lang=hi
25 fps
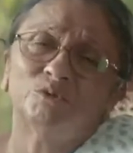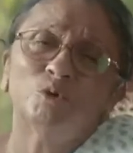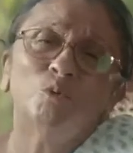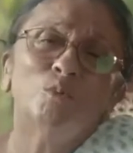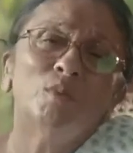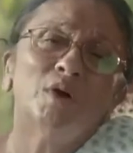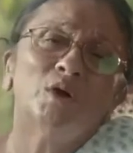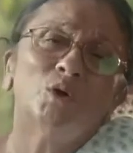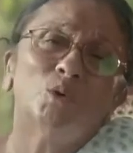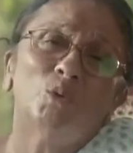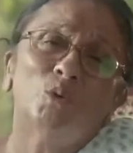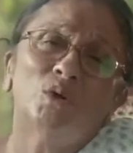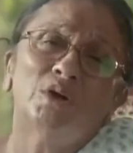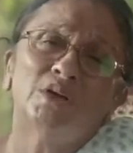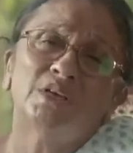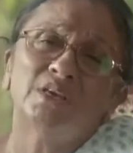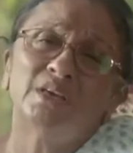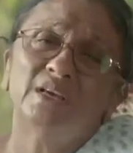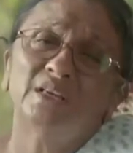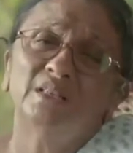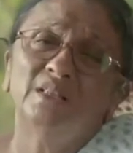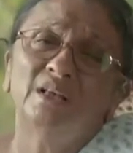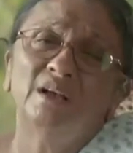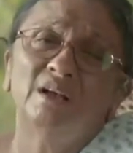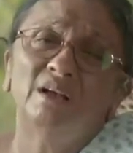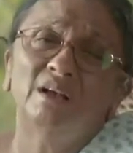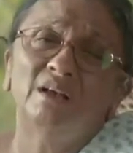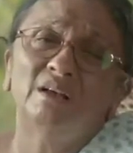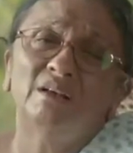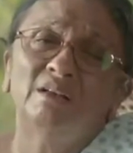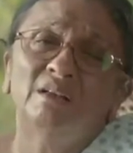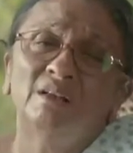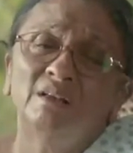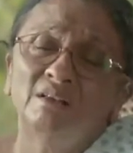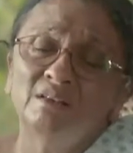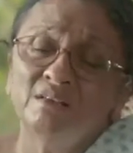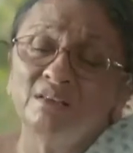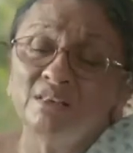उम्र हो गई है ना
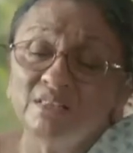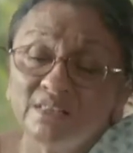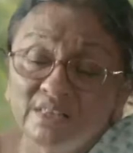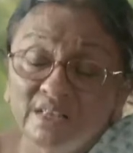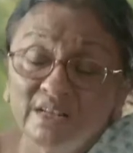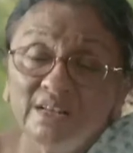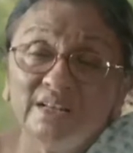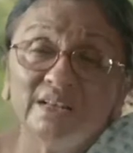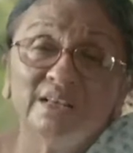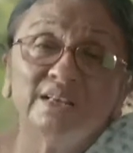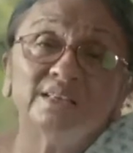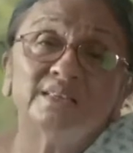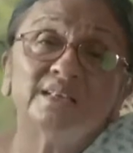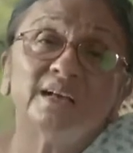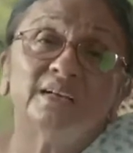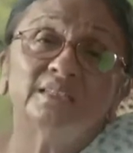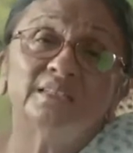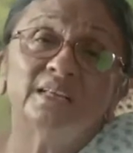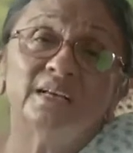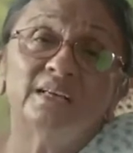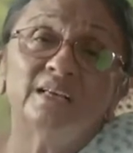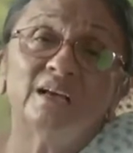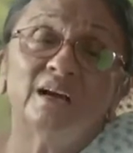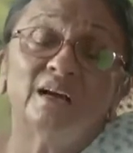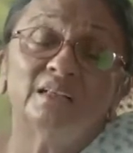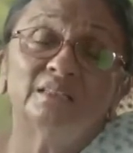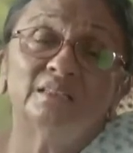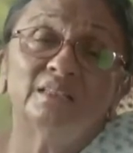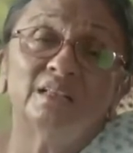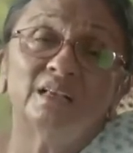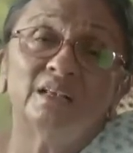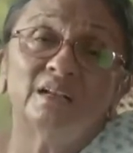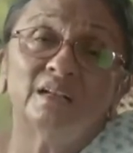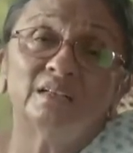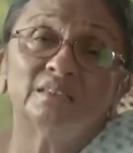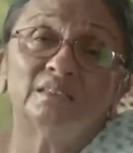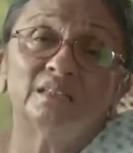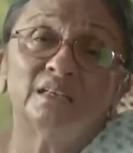इसीलिए ज़्यादा याद
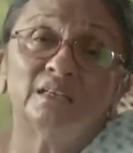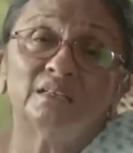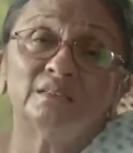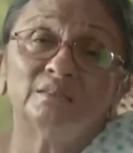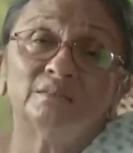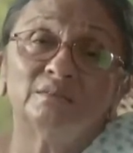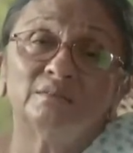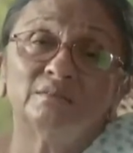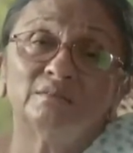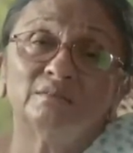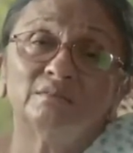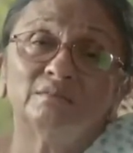नहीं रहता है